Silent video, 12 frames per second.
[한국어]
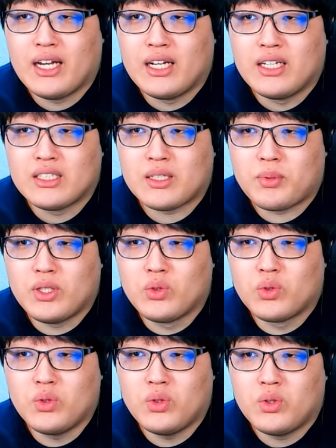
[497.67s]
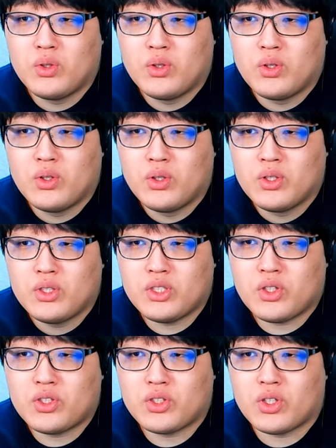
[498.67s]
자 비누로 씻어
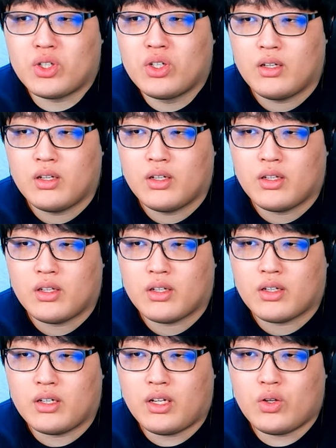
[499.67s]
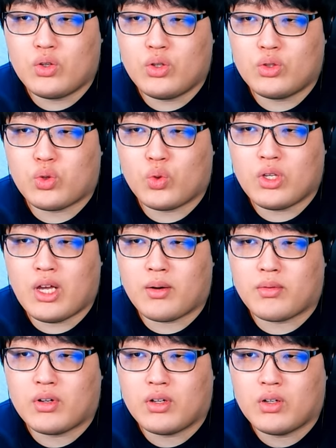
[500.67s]
씻어 그리고 소독약
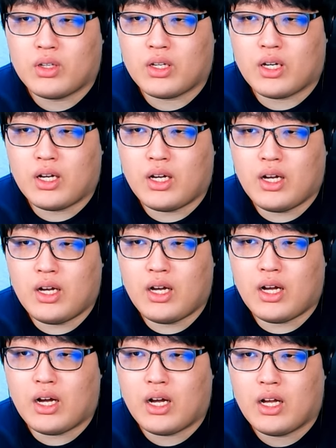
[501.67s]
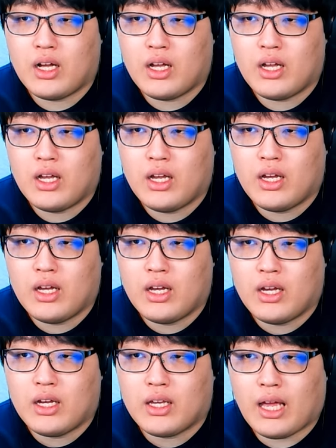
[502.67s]
야
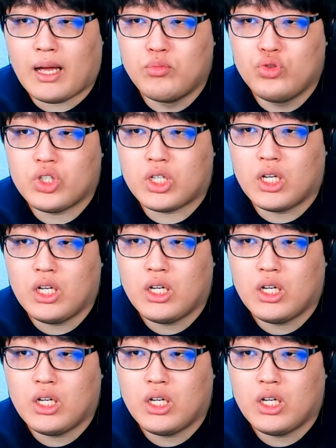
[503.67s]
야무지게